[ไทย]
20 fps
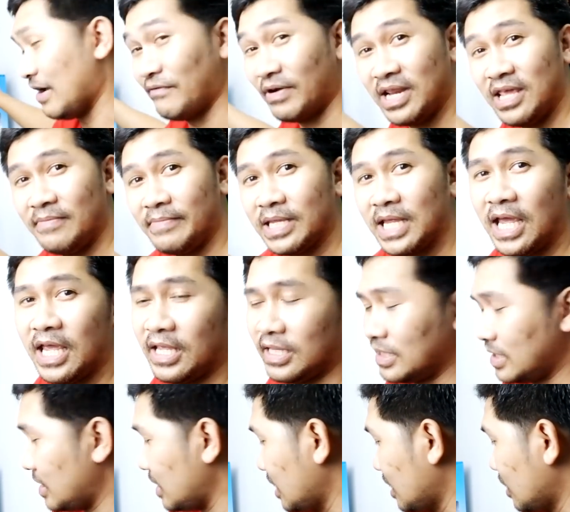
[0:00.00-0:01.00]
แต่วันนี้ไม่ใช่
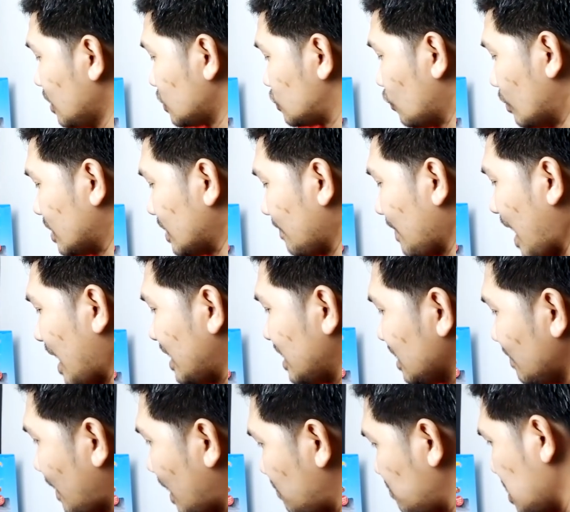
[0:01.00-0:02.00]
ส่วนสำคัญ
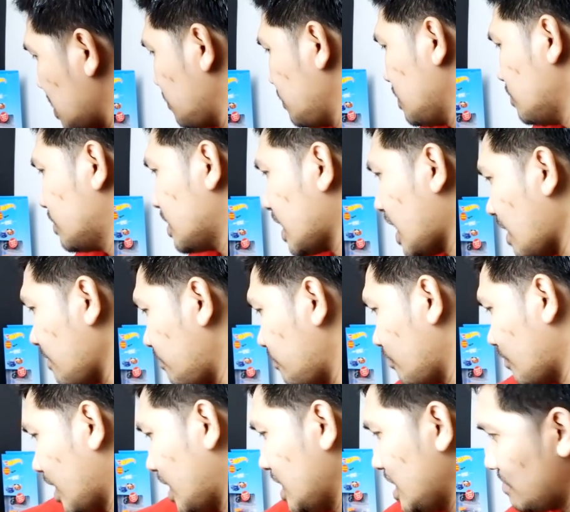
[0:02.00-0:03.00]
ที่จะมารีวิวนะครับ วัน